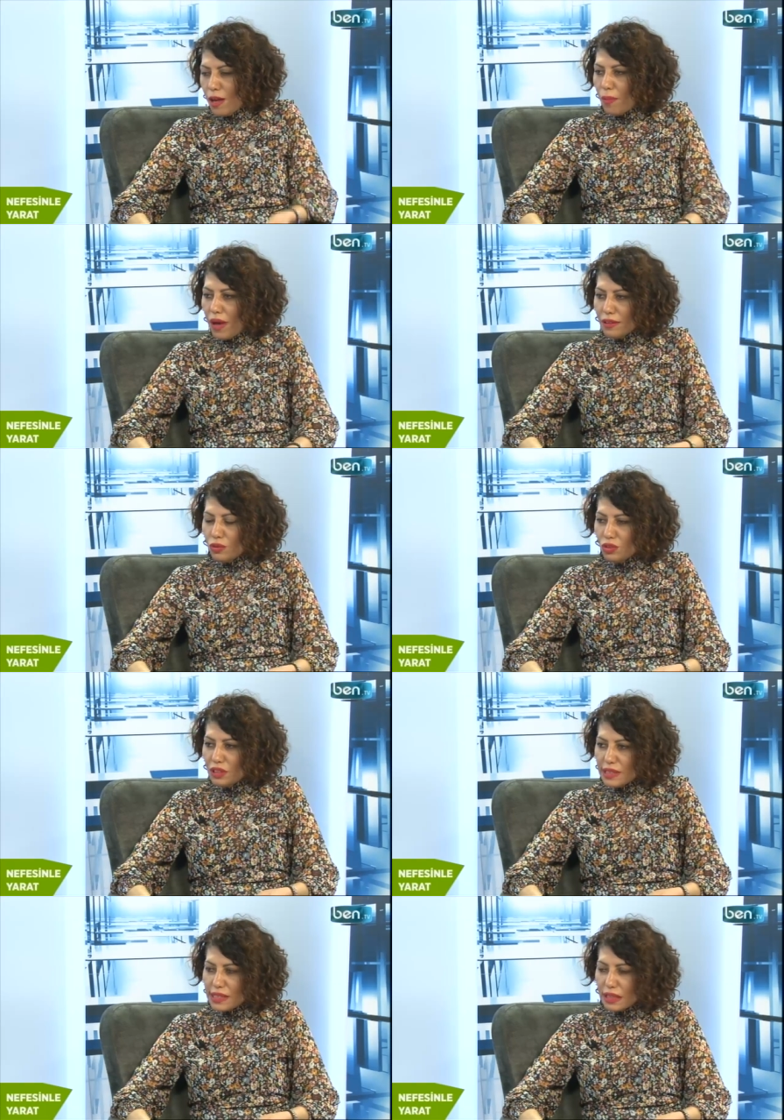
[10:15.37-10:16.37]
Ben de
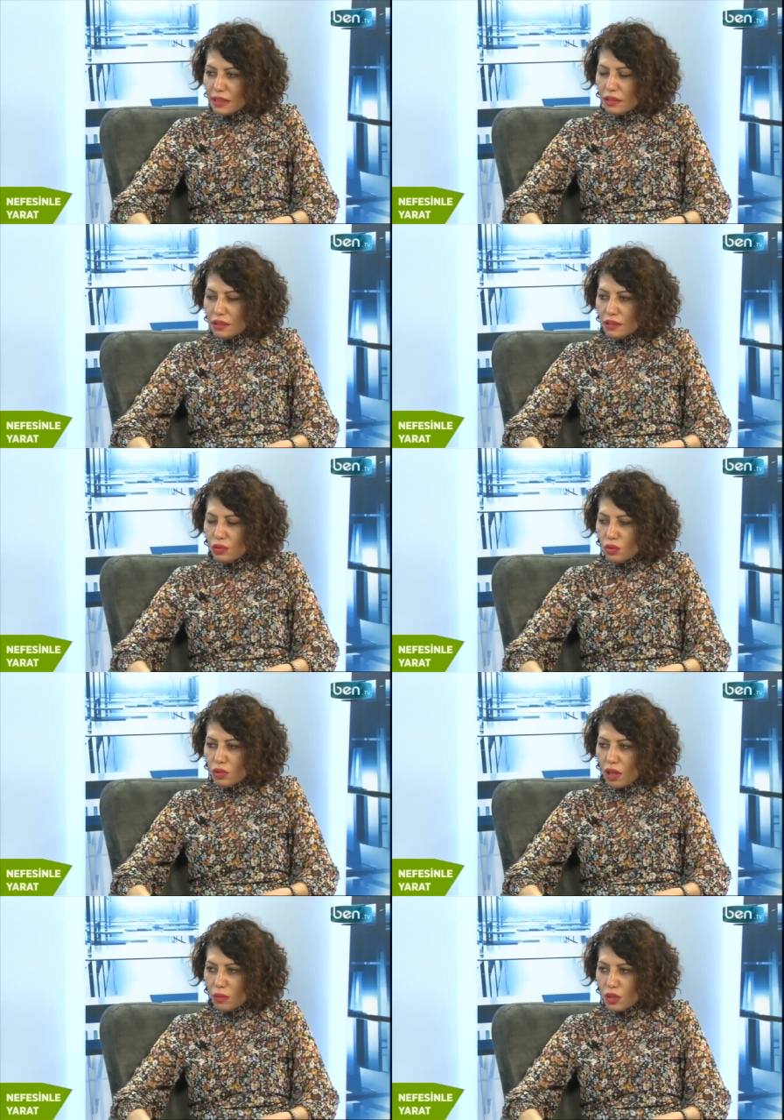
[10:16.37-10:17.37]
onların sayılarını
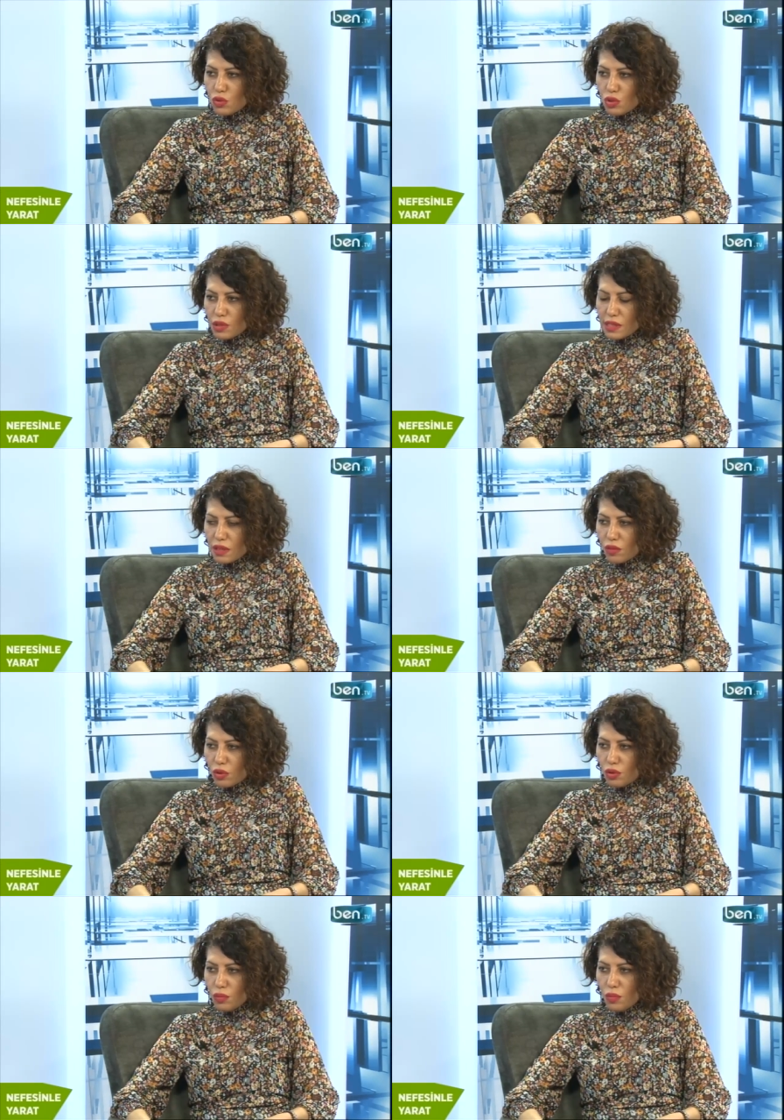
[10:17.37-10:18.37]
kullanmayı çok
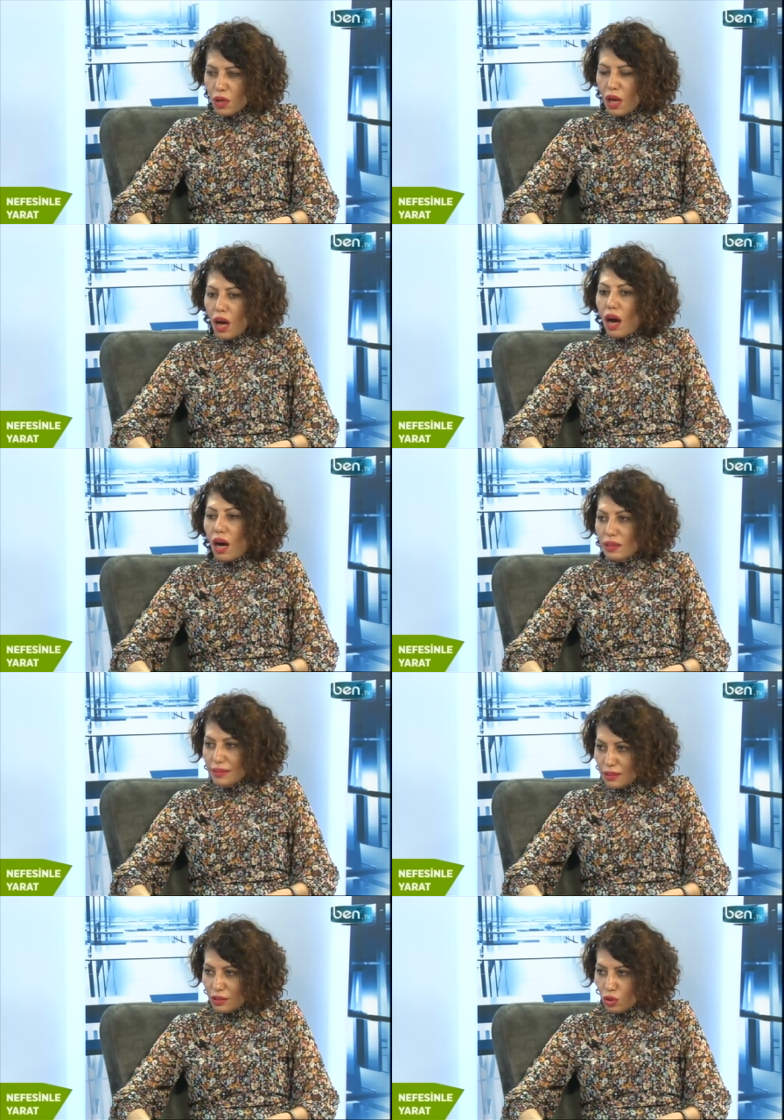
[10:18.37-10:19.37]
seviyorum.
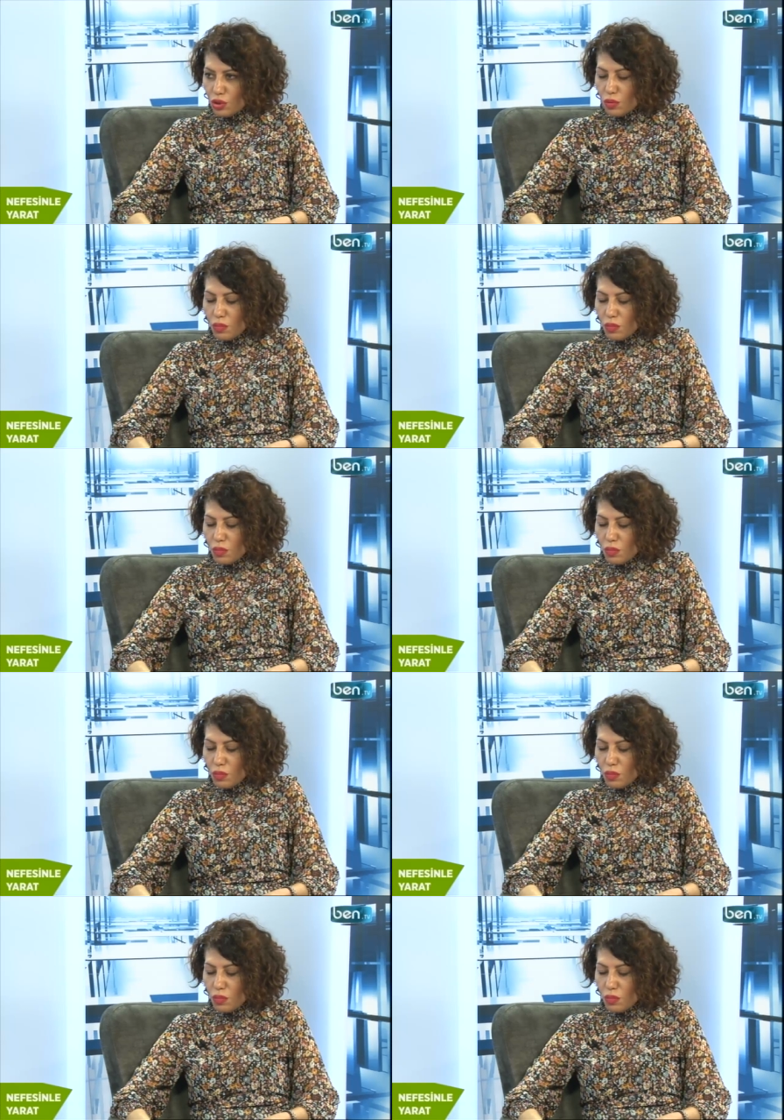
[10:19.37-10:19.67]
Anlatıyorum.